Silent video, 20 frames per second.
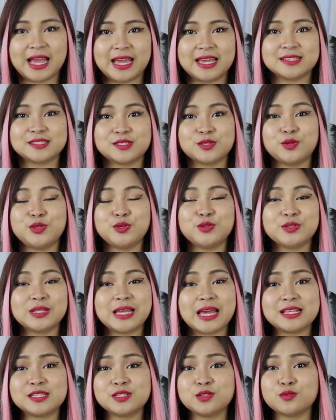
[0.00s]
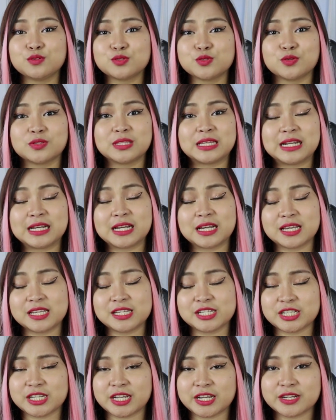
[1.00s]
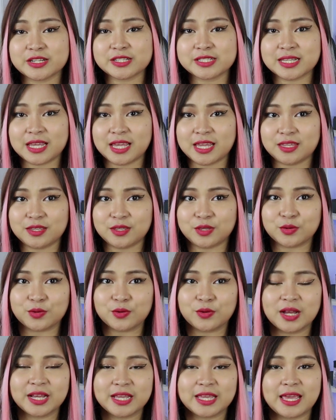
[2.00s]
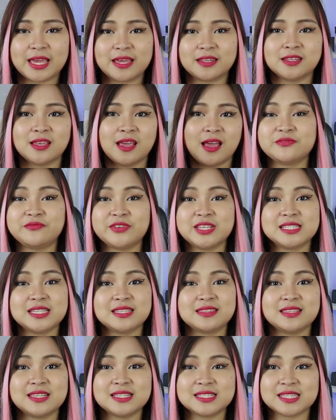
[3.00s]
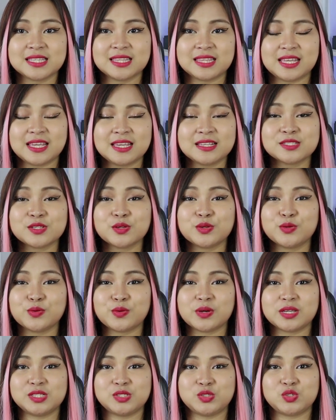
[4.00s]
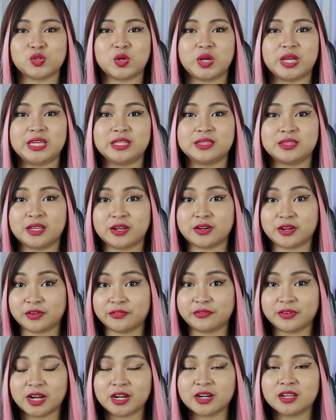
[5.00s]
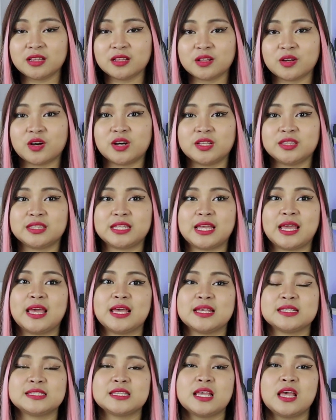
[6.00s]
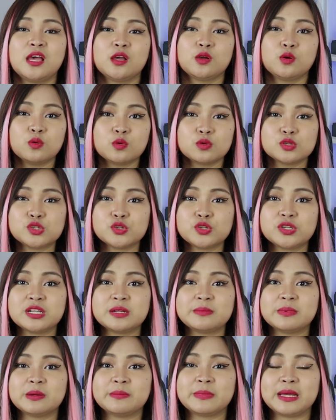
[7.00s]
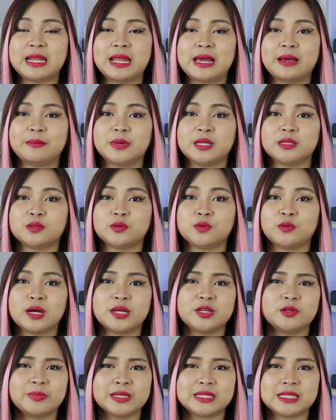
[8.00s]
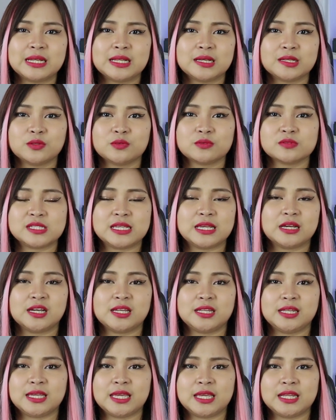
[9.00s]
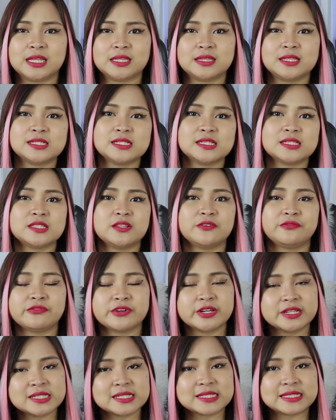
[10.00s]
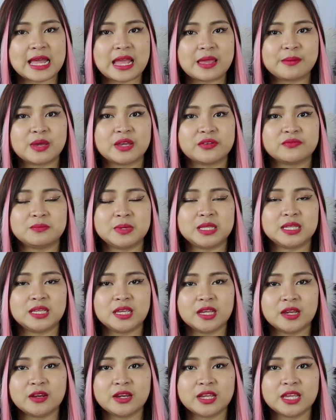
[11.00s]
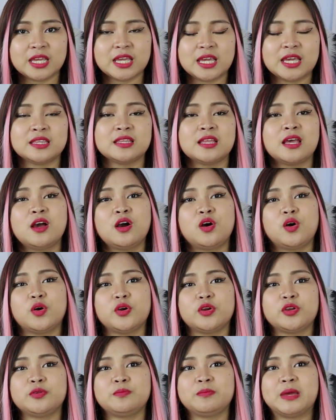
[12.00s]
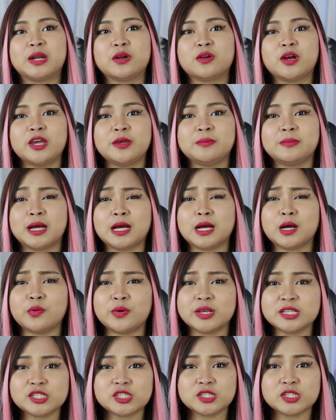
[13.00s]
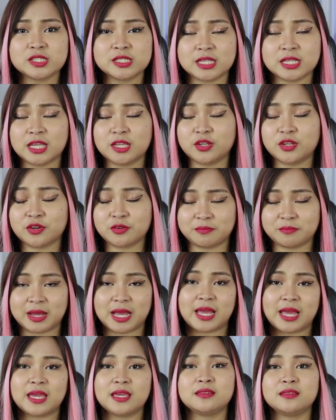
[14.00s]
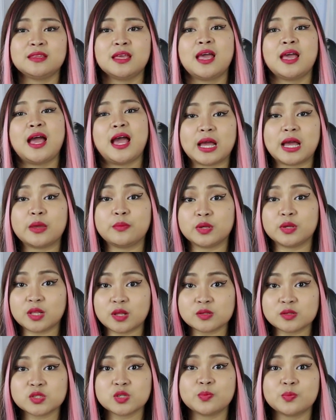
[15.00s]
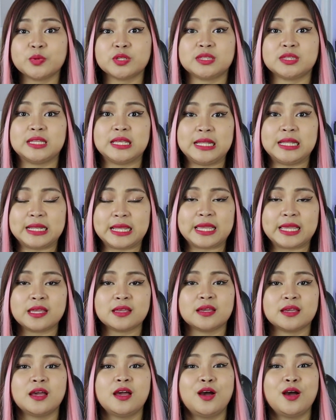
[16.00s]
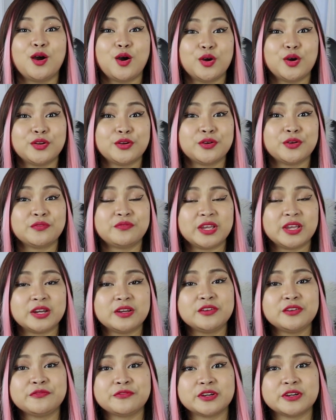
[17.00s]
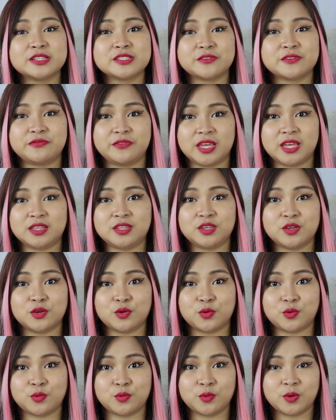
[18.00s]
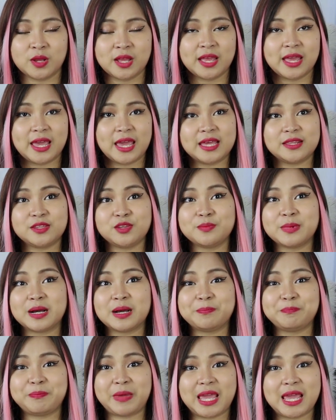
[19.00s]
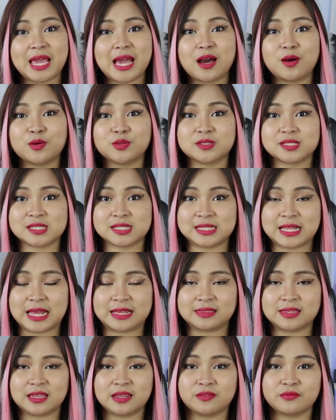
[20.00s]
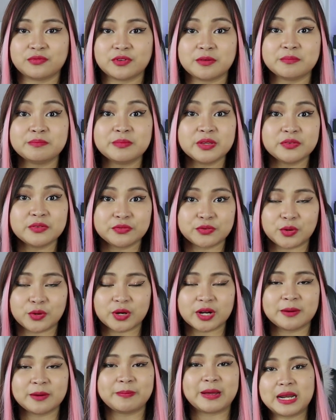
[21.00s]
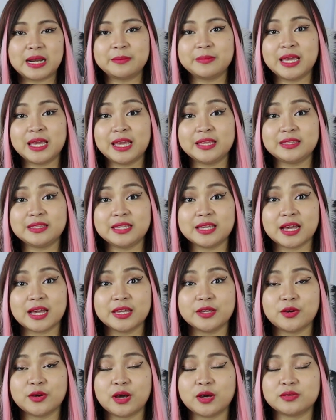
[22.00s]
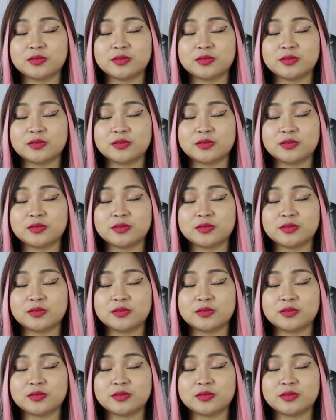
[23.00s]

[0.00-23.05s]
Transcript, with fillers: Ayan, so yun guys, yung gusto ko talagang i-share sa inyo. Again, please visit this link so you can join the referral contest kung gusto niyo namang malaman kung ano ba talaga tong si Honeygate and this is the first time I've been hearing it or yung meron kayo mga questions in your mind, I will also put the link on our very first video and yung mga payouts natin from before para may idea kayo